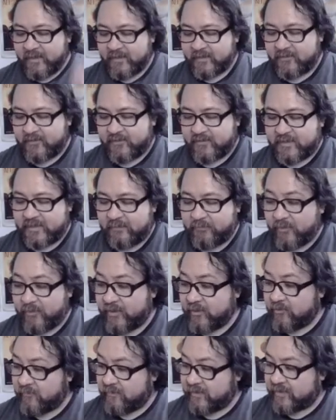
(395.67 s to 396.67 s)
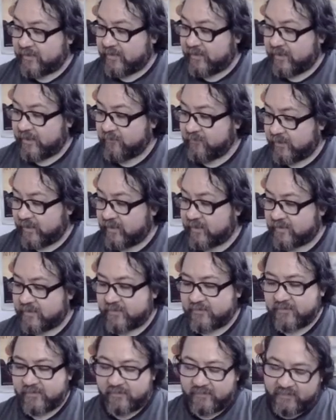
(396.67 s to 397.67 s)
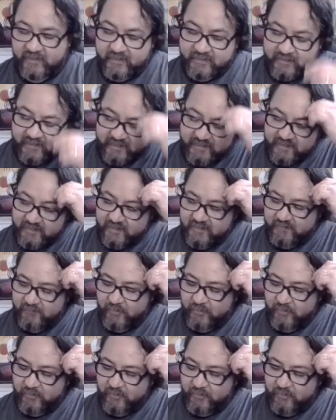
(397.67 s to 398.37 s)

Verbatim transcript: Entonces pueden convertir, es un ejercicio que es bien interesante,